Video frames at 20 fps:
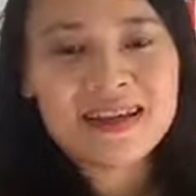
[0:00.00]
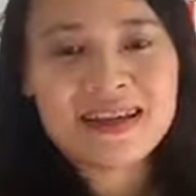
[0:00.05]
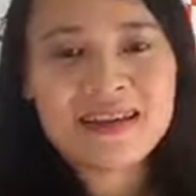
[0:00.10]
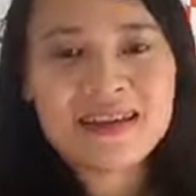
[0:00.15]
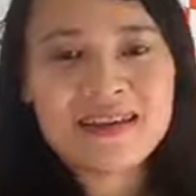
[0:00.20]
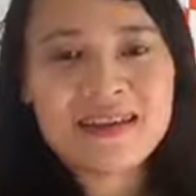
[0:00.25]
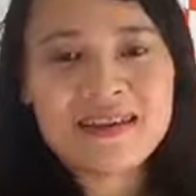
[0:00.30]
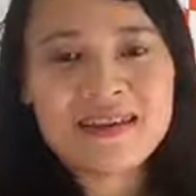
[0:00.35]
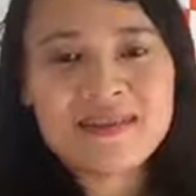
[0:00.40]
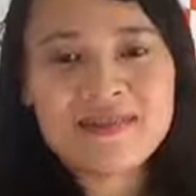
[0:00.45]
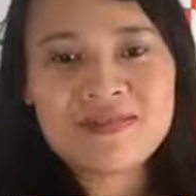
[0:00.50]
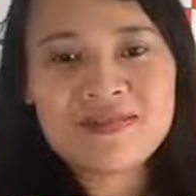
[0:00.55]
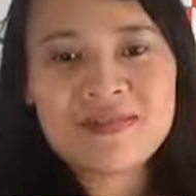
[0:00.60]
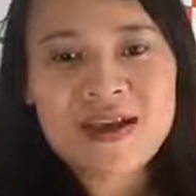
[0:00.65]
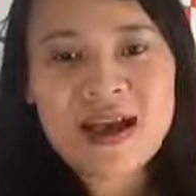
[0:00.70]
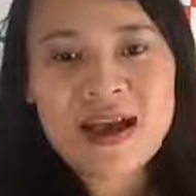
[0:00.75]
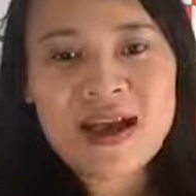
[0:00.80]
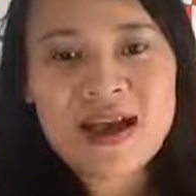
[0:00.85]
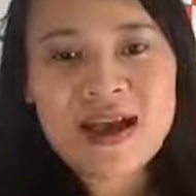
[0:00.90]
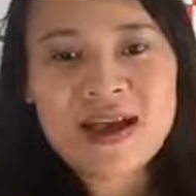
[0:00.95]
À,
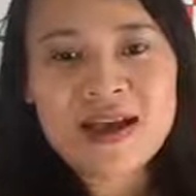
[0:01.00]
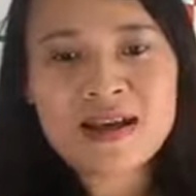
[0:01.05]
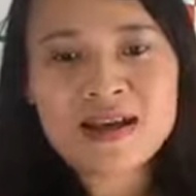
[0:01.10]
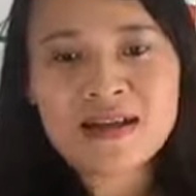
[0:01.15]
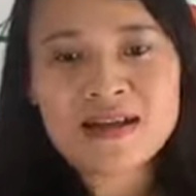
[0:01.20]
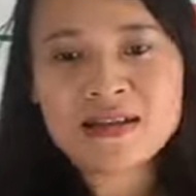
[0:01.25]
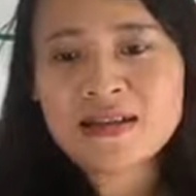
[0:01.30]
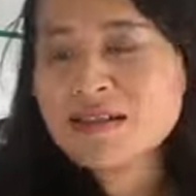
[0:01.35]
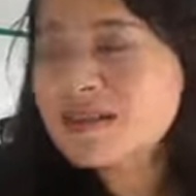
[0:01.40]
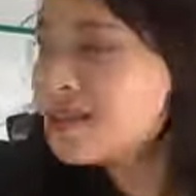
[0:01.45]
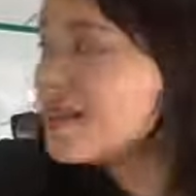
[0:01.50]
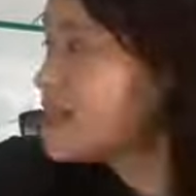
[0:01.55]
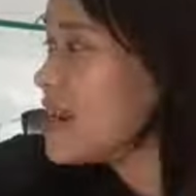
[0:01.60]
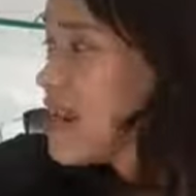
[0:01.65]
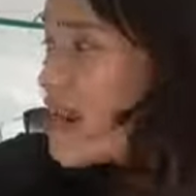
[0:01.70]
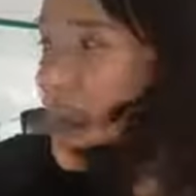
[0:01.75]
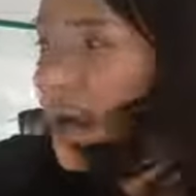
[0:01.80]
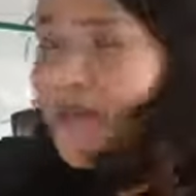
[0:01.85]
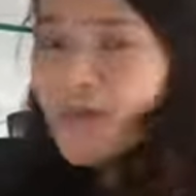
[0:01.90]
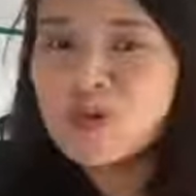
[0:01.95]
và
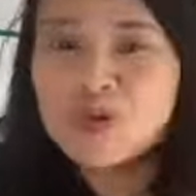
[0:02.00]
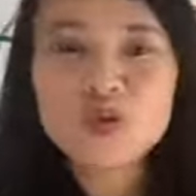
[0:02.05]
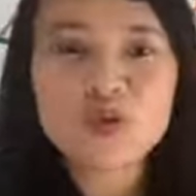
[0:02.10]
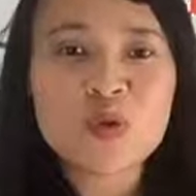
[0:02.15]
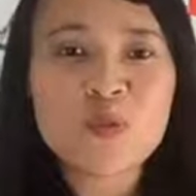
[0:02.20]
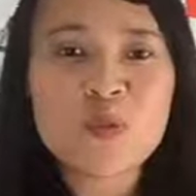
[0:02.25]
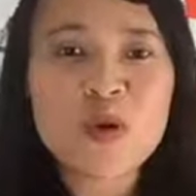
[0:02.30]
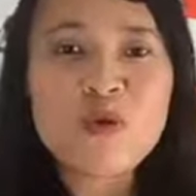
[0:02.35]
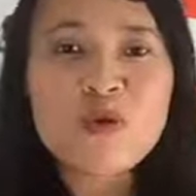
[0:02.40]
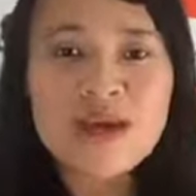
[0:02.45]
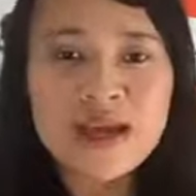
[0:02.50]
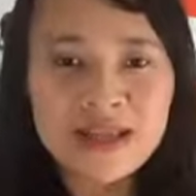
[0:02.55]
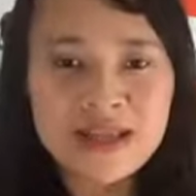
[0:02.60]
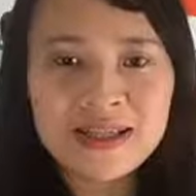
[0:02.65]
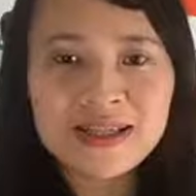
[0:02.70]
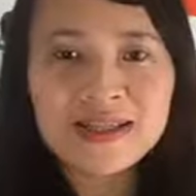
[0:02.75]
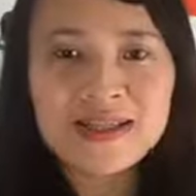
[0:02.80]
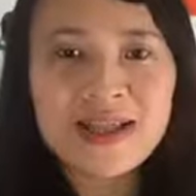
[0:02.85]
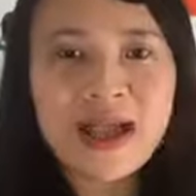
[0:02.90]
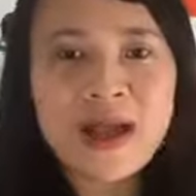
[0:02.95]
trên đây là một số mẫu
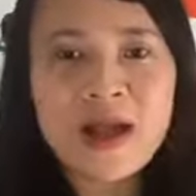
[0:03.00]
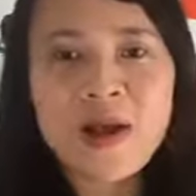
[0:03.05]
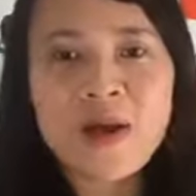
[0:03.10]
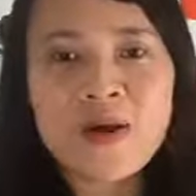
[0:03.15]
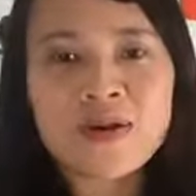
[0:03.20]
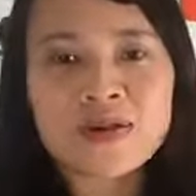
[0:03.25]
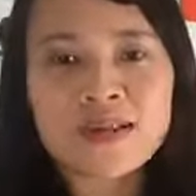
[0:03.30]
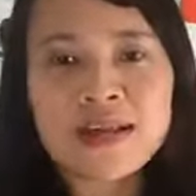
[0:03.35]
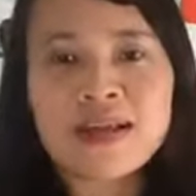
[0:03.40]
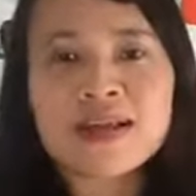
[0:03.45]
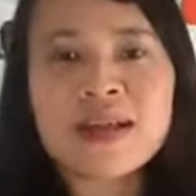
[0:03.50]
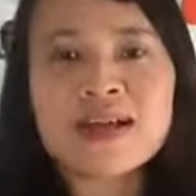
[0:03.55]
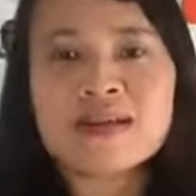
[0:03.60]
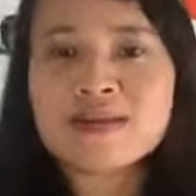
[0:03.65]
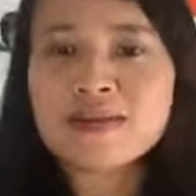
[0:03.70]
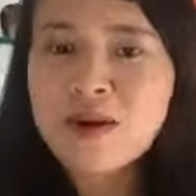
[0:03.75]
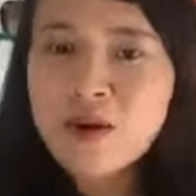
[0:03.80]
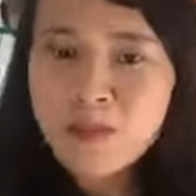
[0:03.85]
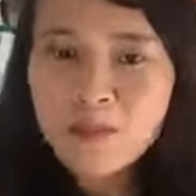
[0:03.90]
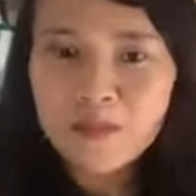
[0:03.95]
kính đang có sẵn tại
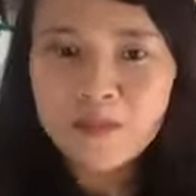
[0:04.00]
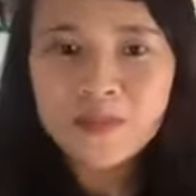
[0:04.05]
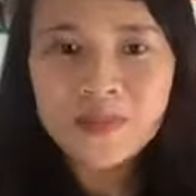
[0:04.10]
shop,